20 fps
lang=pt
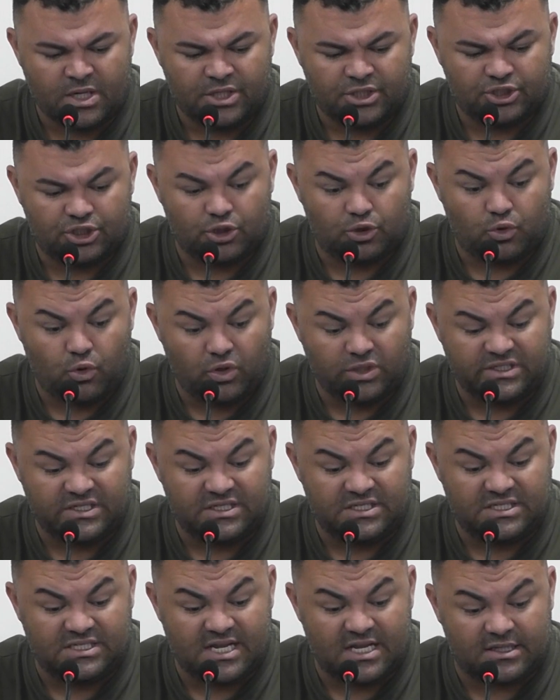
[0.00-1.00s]
de 12
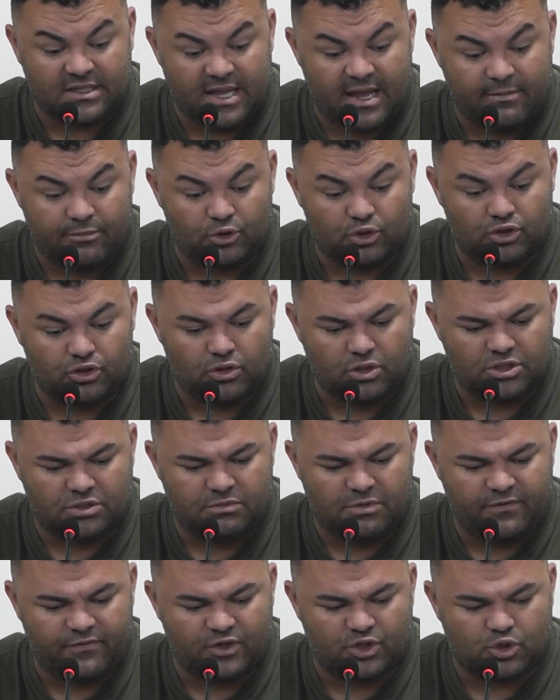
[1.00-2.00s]
de setembro de
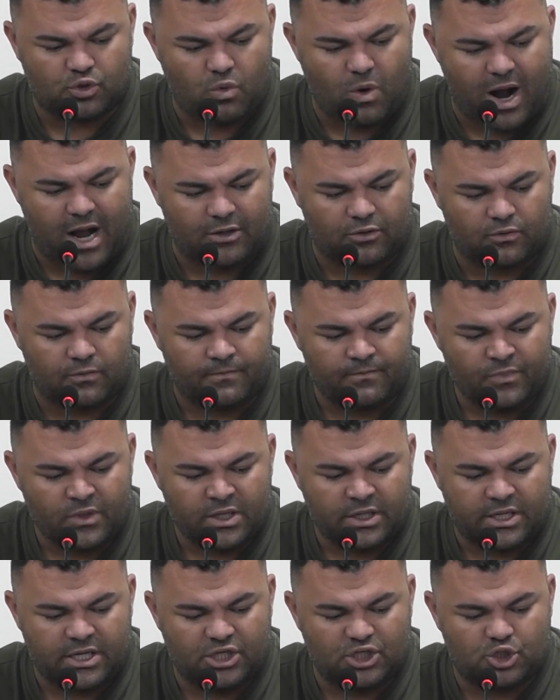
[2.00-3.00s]
2024,
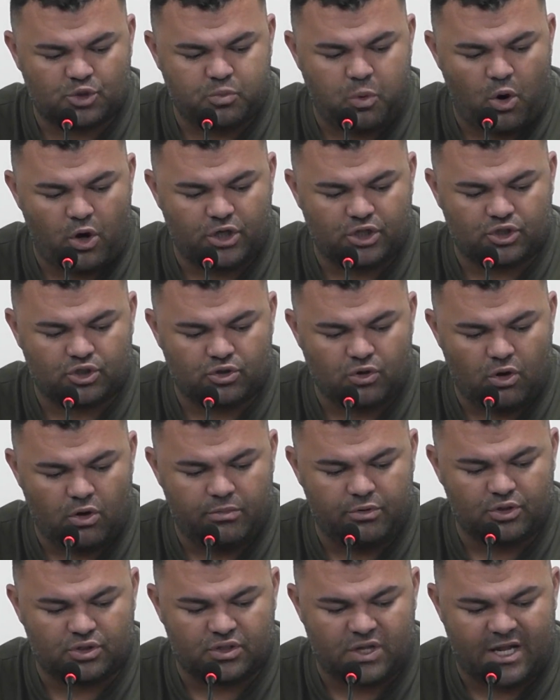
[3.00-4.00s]
que dispõe
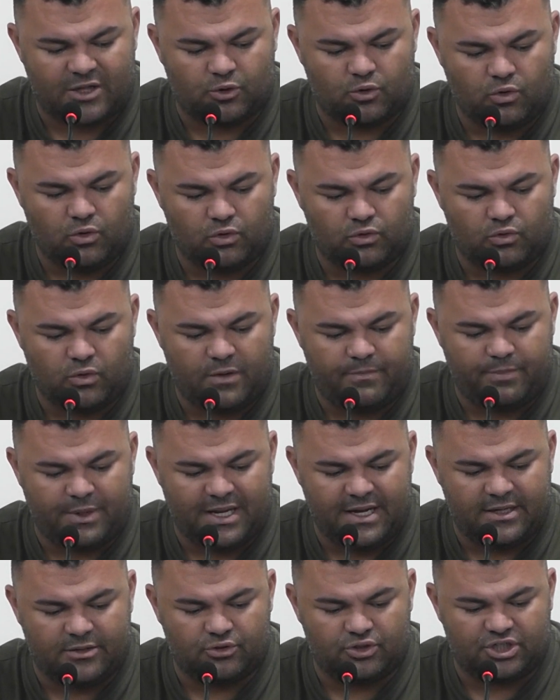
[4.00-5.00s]
sobre o estatuto e
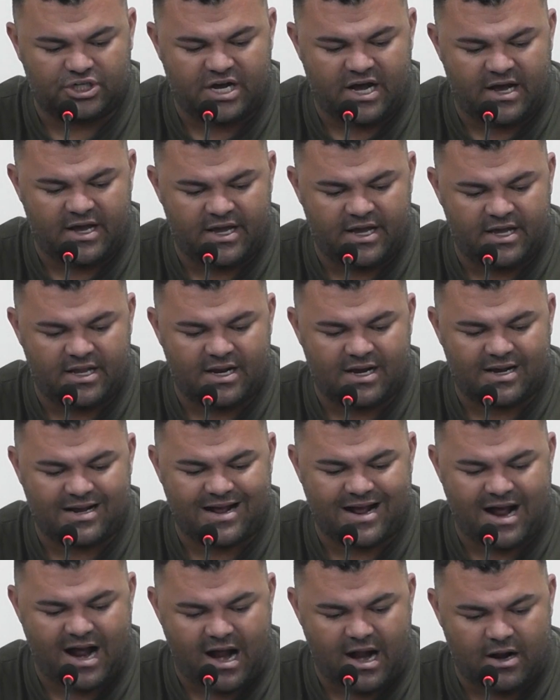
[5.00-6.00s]
plano de carreira,
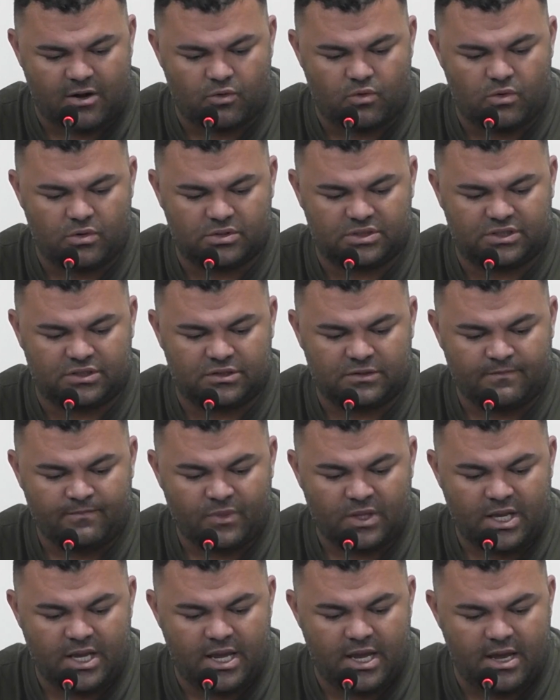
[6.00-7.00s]
cargos
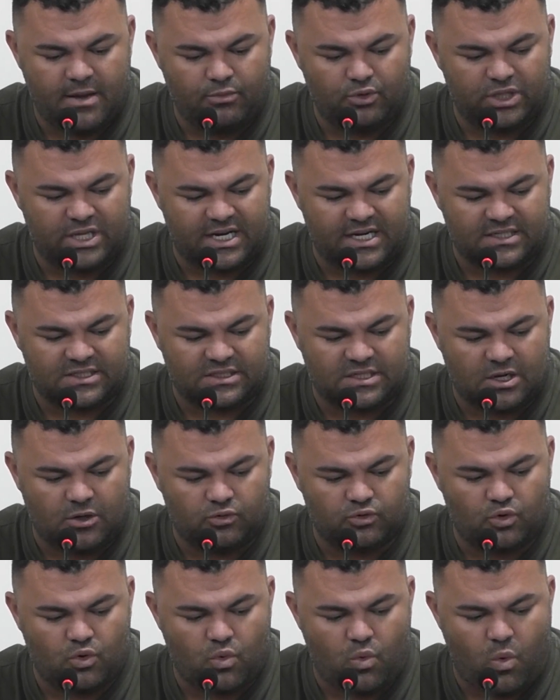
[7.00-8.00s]
e
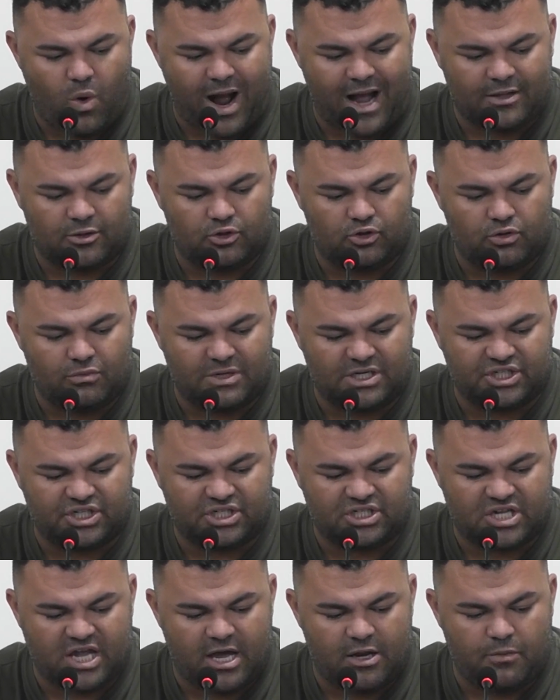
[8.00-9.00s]
remuneração do quadro do
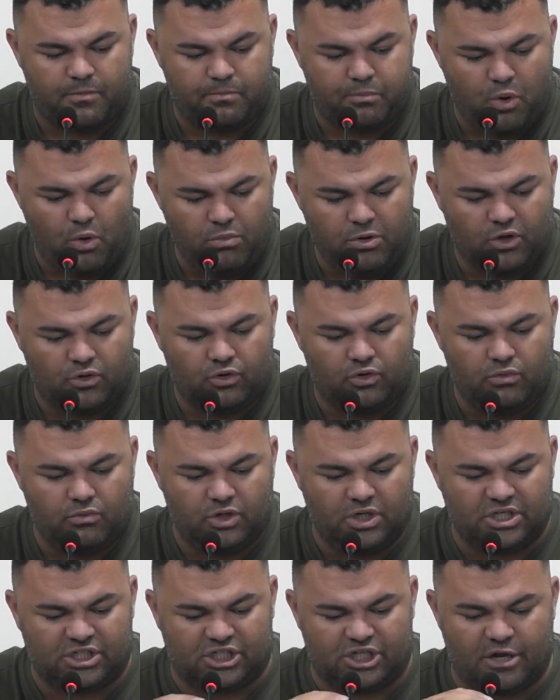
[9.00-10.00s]
magistério público do
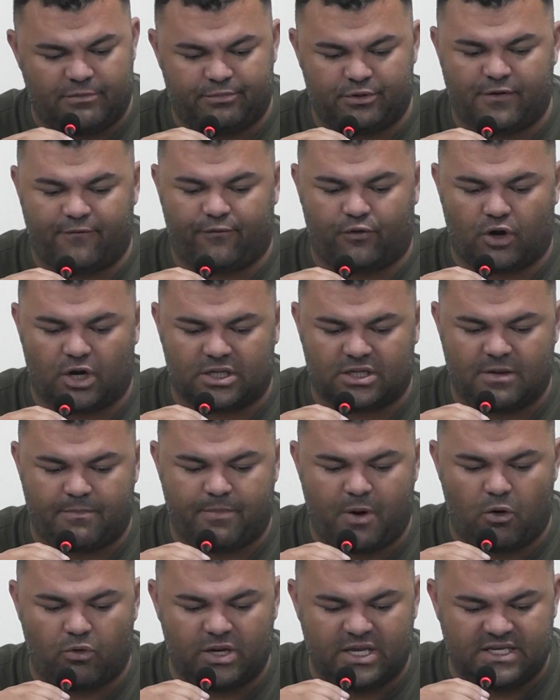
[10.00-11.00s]
município de Flórida
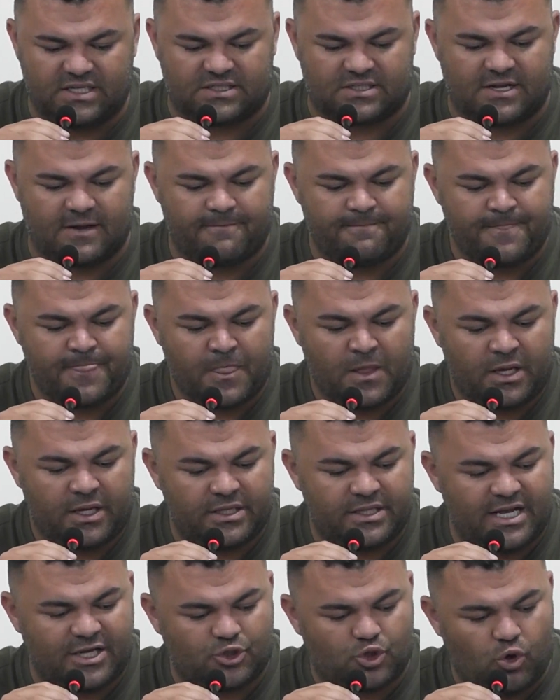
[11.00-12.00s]
Paulista e
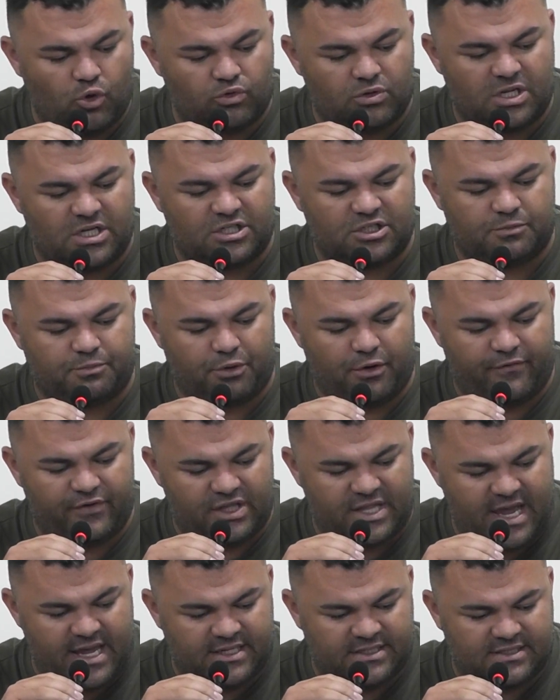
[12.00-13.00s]
das outras
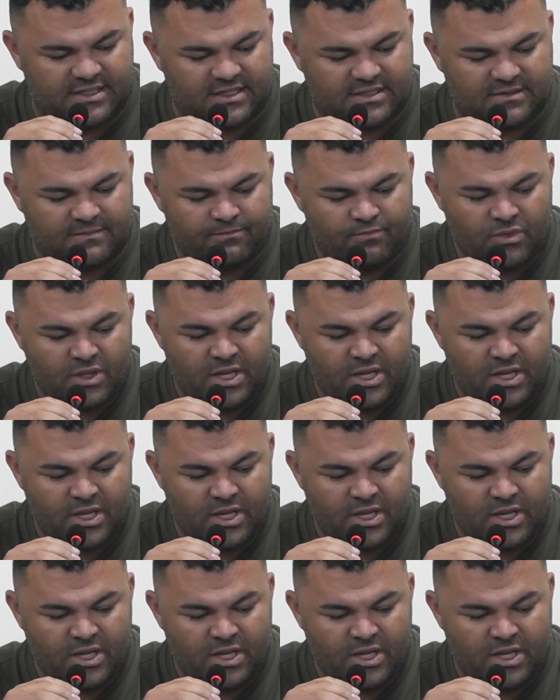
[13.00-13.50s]
providências.